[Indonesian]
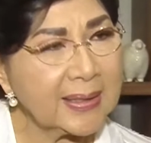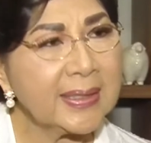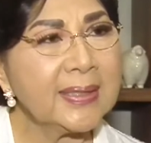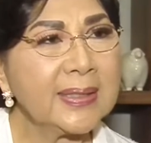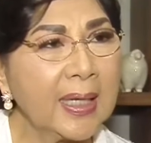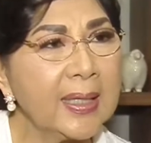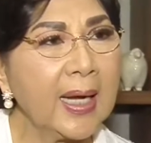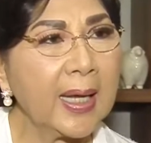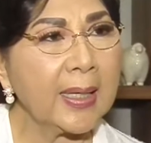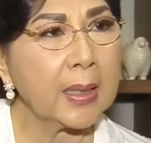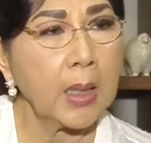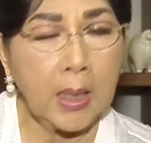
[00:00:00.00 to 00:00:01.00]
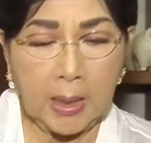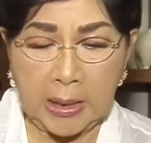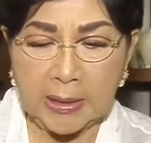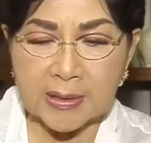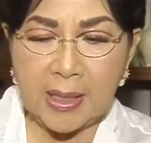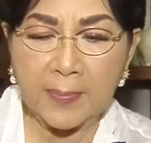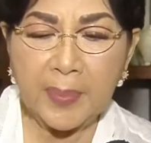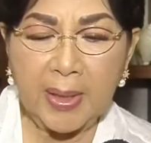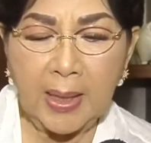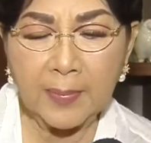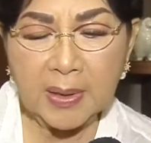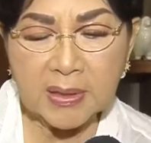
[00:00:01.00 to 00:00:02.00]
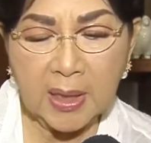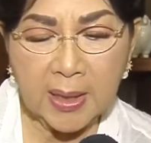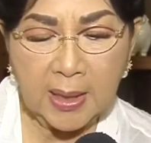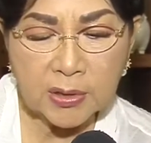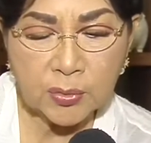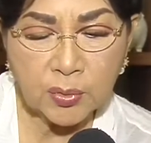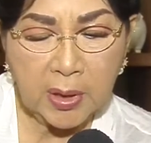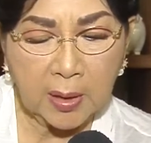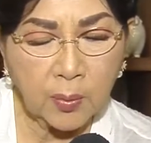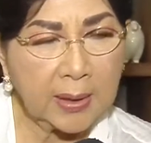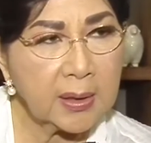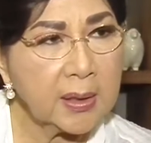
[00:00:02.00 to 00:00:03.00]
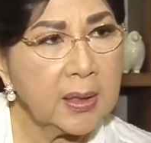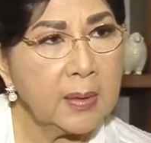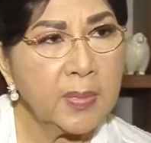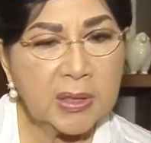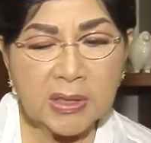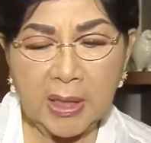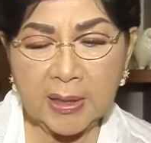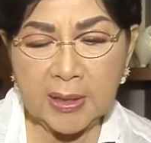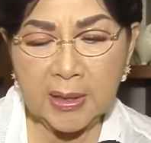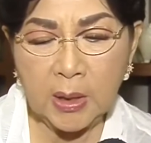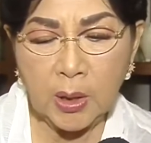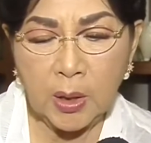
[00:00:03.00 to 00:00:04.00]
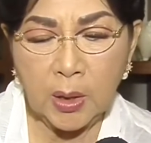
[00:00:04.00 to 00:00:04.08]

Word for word: kecil dari lahir sampai nama saya Sudarwati menjadi